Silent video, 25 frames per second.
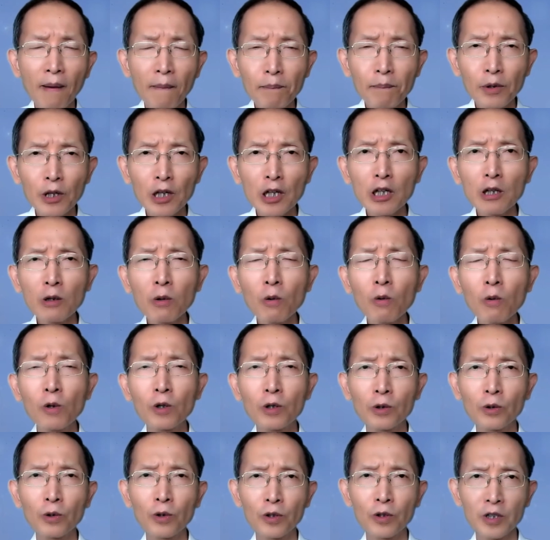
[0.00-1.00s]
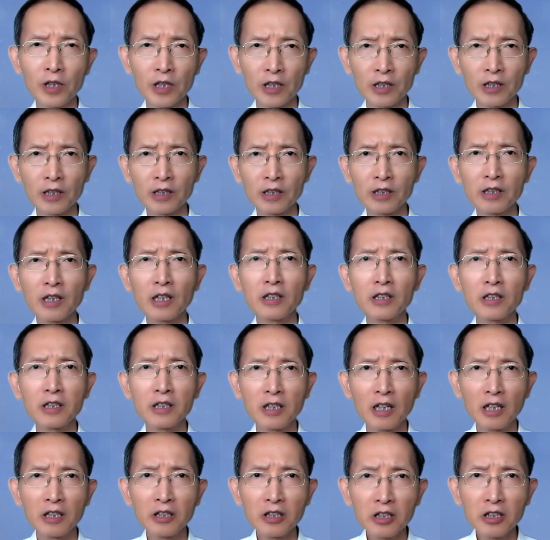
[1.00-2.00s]
迷惑多人，甚至
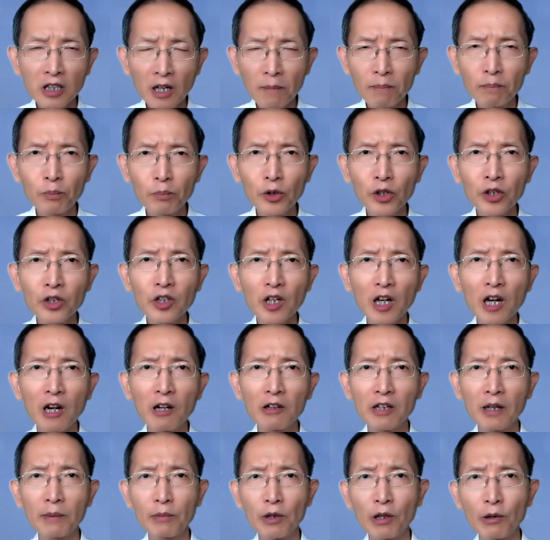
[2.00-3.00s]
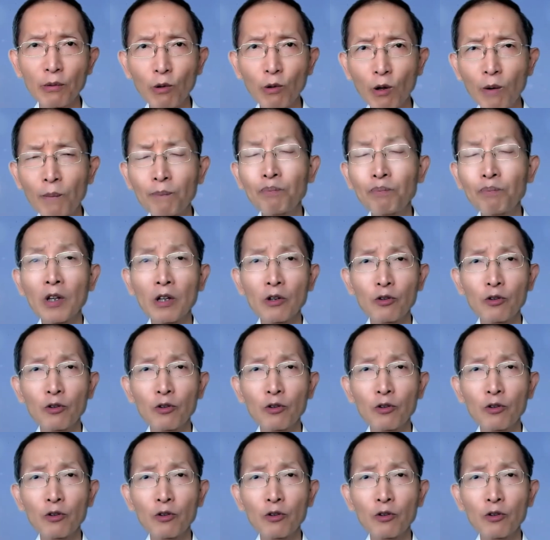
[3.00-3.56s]
连选民也要给迷惑，